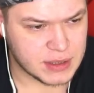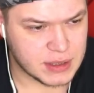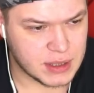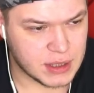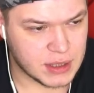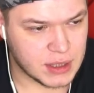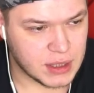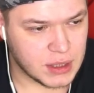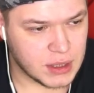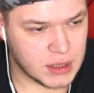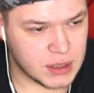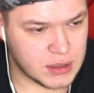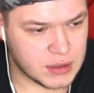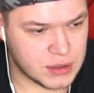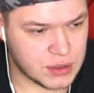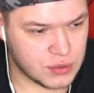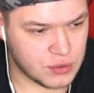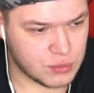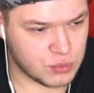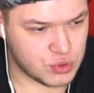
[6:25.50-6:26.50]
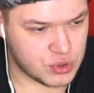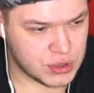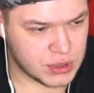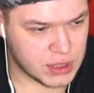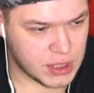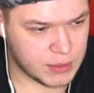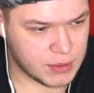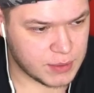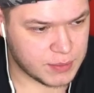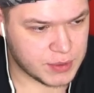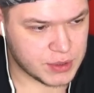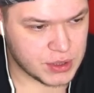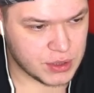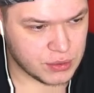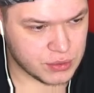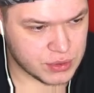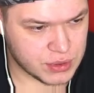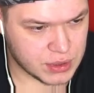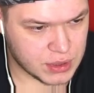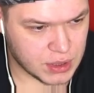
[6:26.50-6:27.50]
сказать. Здорово, мужик, дай мне,
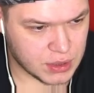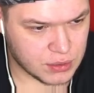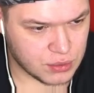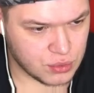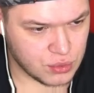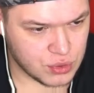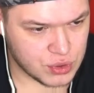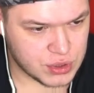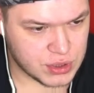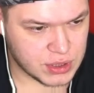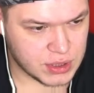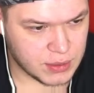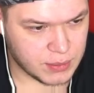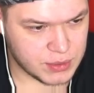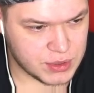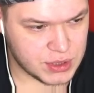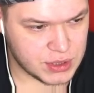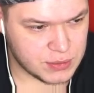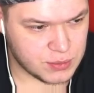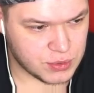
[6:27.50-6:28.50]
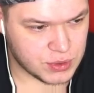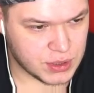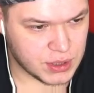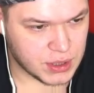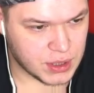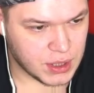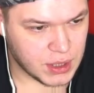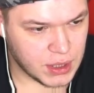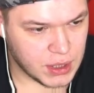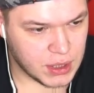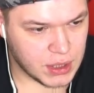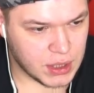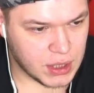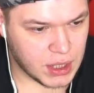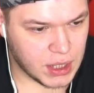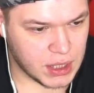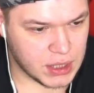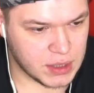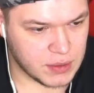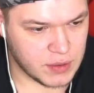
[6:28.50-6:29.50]
пожалуйста, так, ножки, там, чизбургеры.
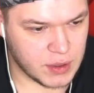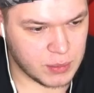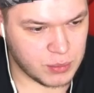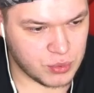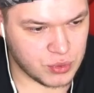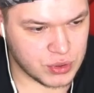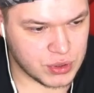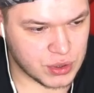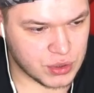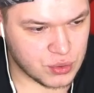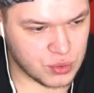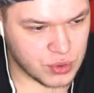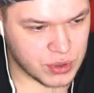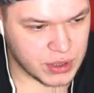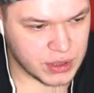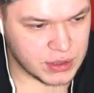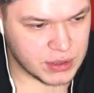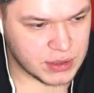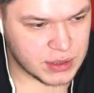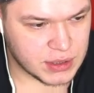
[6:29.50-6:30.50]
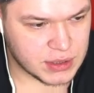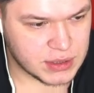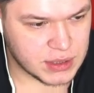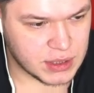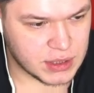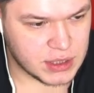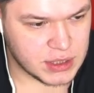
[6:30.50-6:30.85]
А давай бургер куриный, так сказать,